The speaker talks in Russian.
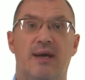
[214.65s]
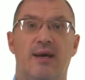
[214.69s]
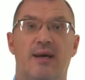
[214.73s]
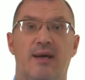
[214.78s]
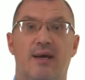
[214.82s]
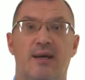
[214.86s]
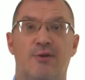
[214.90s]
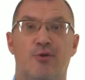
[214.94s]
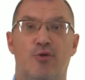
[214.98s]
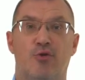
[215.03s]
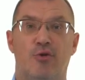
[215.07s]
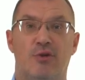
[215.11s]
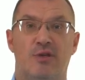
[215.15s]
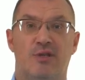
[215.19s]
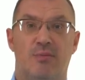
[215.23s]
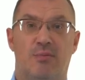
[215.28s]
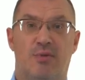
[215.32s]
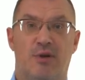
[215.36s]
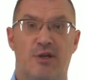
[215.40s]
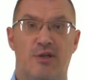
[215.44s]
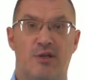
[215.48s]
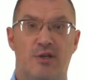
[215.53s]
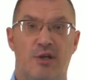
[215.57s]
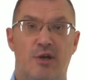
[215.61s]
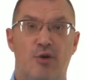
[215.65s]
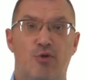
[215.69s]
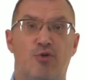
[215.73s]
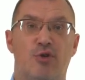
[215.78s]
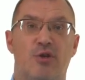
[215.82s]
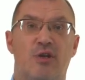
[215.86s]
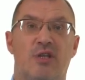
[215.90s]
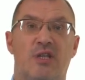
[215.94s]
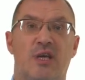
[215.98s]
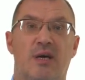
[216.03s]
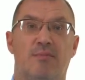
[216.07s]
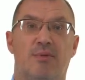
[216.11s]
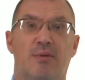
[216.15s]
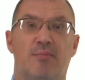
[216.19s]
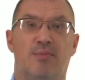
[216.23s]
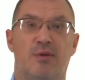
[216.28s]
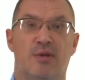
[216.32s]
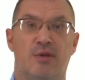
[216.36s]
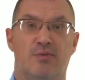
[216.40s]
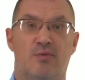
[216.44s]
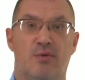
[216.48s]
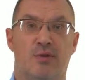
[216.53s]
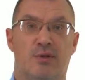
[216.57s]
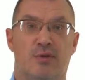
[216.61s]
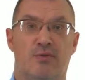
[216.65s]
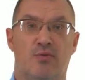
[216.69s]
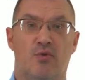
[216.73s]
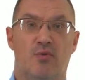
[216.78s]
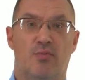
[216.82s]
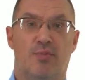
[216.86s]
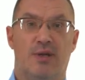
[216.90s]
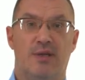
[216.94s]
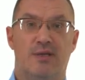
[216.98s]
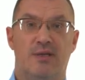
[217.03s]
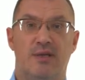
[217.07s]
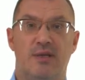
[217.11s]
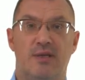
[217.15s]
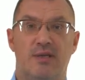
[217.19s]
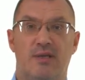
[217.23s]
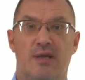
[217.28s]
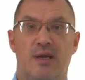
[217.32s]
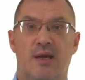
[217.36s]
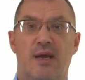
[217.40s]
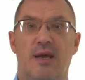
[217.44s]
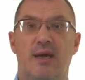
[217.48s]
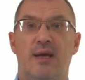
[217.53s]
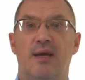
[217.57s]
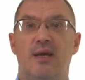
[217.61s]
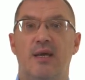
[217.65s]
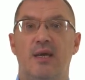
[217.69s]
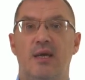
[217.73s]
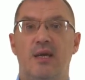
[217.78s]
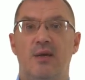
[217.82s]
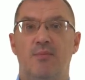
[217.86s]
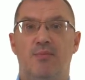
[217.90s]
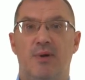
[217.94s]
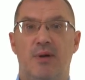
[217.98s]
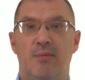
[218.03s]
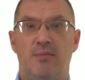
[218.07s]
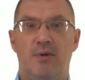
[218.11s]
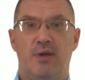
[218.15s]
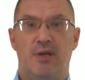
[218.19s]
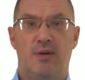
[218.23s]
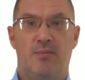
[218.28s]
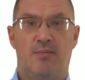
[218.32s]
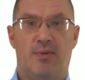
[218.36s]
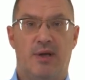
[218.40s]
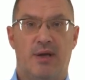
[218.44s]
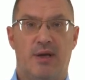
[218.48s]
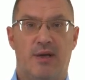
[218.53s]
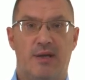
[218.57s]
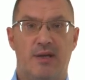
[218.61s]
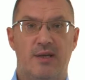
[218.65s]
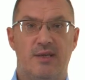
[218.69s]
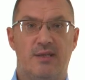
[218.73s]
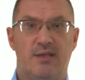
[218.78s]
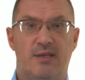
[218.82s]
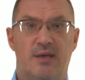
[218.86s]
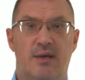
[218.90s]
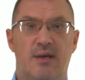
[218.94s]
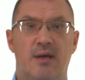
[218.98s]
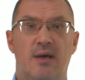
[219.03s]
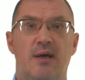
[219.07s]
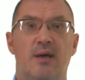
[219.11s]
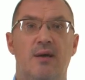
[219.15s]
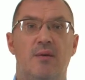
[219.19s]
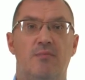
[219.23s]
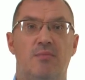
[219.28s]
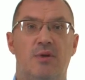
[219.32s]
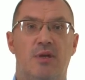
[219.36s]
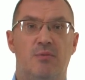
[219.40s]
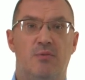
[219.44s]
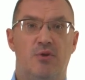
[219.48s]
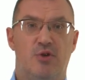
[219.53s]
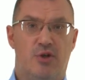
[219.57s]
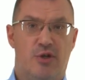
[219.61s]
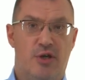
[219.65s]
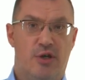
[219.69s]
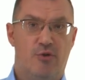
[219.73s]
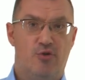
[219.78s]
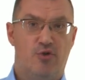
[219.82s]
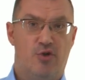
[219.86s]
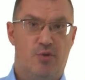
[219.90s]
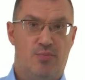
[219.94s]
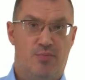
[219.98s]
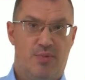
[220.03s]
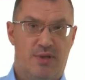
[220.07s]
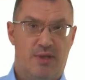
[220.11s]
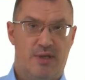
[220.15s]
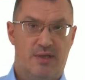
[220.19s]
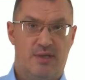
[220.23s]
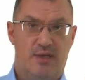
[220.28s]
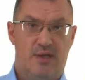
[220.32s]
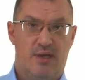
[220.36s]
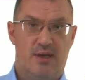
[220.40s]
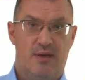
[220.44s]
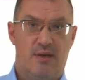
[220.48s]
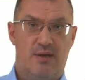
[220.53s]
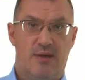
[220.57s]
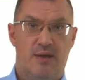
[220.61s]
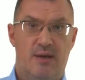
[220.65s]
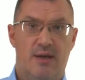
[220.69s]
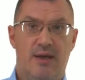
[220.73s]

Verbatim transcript: которые изображают этапы производственного процесса и по мере прогресса перемещаются по доске.